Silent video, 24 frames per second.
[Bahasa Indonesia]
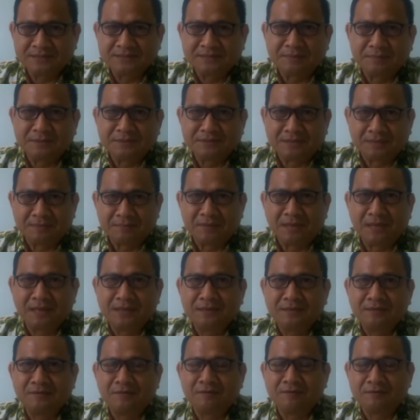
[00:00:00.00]
sama-sama
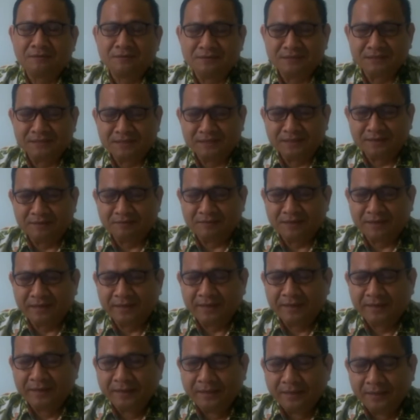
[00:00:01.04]
dikoordinir
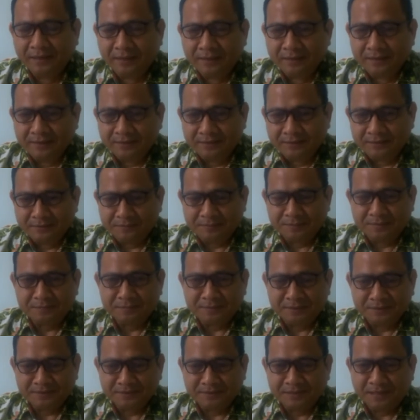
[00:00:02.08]
oleh eh,
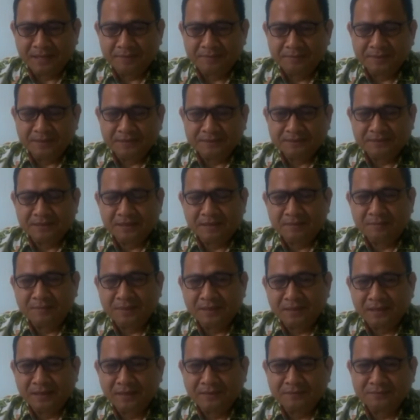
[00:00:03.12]
pemerintah aparat
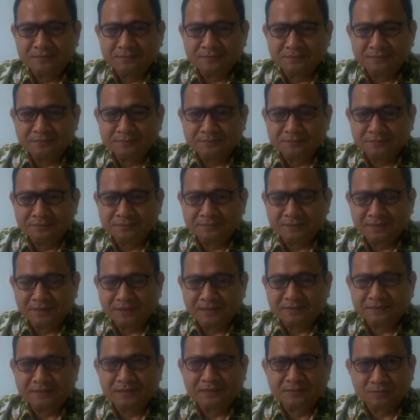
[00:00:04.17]
keamanan untuk
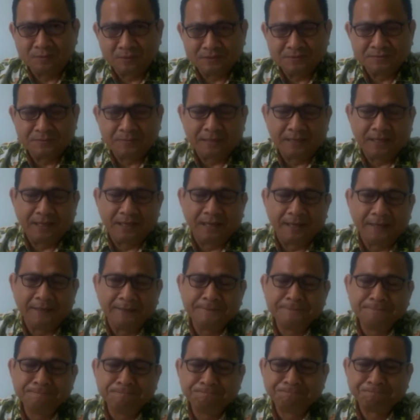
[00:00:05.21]
meningkatkan
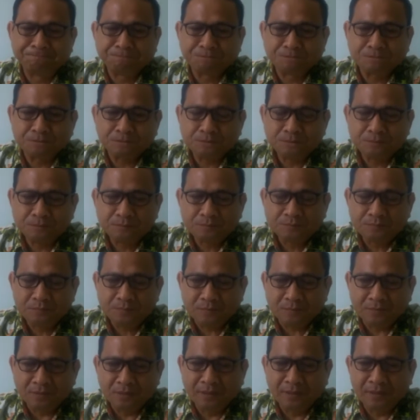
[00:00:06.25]
kewaspadaan
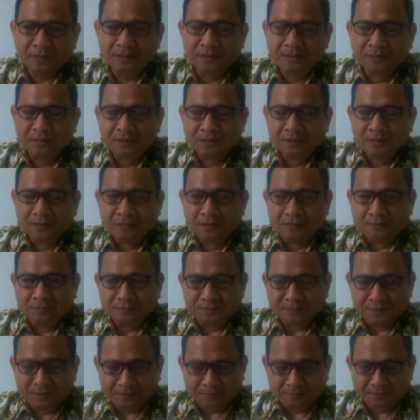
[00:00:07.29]
ya,
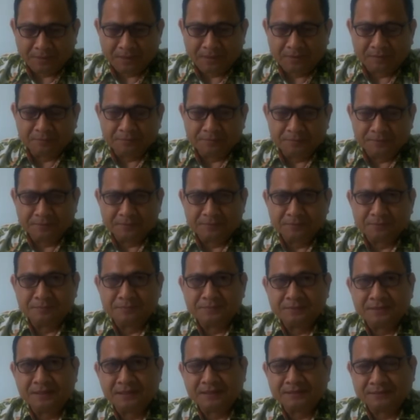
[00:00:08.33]
ya kalau perlu
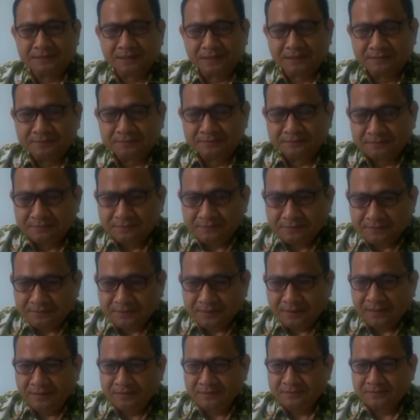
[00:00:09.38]
meningkatkan
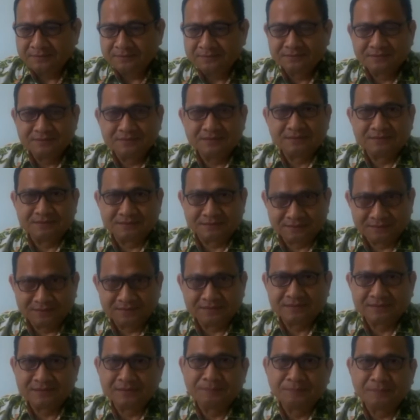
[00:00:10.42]
ya
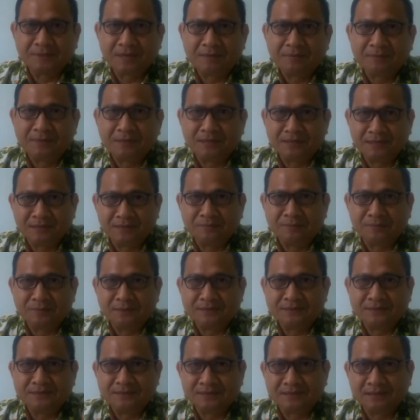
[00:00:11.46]
sistem keamanan
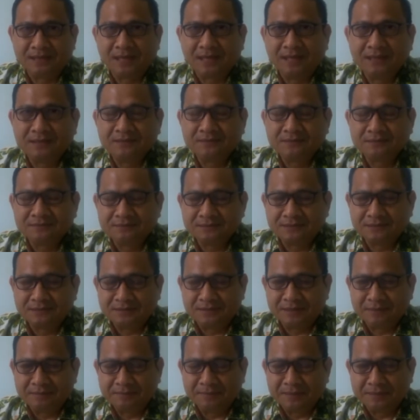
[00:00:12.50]
lingkungan kita jadi
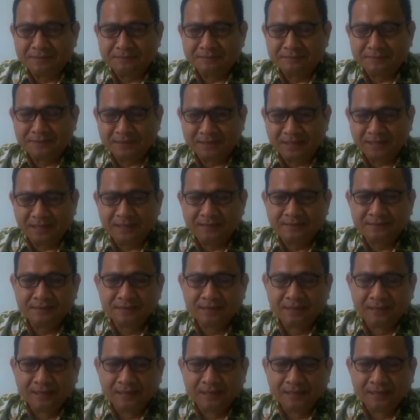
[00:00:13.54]
dapat melihat